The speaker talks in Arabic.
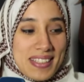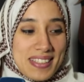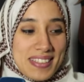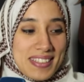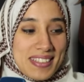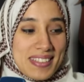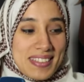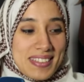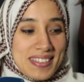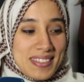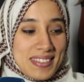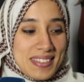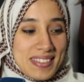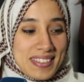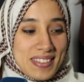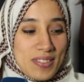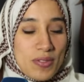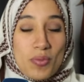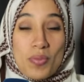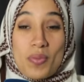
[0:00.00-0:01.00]
المينياتور
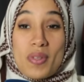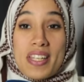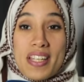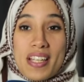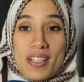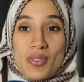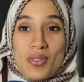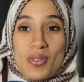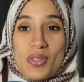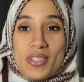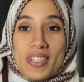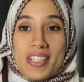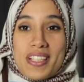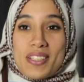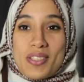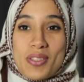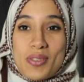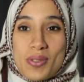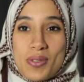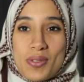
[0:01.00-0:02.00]
مينياتور ديال
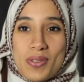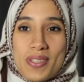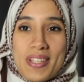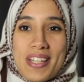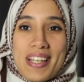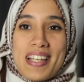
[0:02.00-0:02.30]
كسكسو